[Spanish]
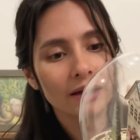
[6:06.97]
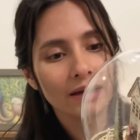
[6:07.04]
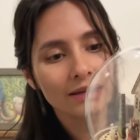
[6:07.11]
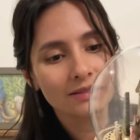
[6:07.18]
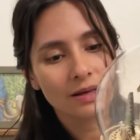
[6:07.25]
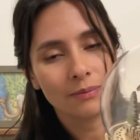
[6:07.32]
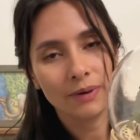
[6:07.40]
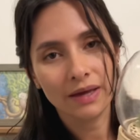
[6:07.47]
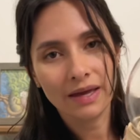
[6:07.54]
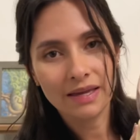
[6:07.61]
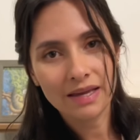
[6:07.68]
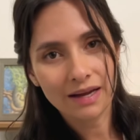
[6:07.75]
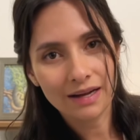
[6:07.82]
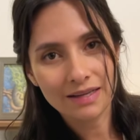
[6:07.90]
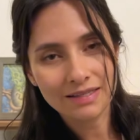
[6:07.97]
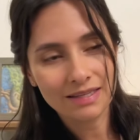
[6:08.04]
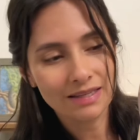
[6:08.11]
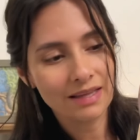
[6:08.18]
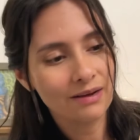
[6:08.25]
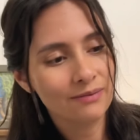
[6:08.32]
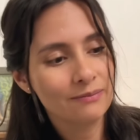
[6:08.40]
esta pequeña
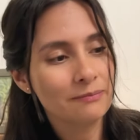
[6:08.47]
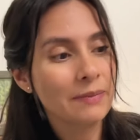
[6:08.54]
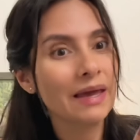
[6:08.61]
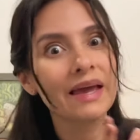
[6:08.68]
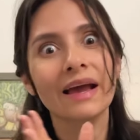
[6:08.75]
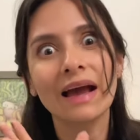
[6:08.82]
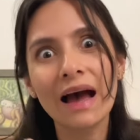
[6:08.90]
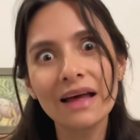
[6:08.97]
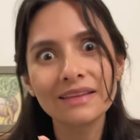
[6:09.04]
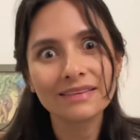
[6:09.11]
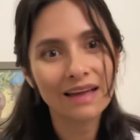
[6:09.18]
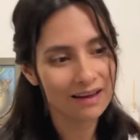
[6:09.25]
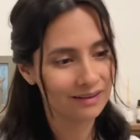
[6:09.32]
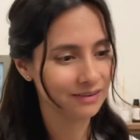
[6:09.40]
casita. Me encanta.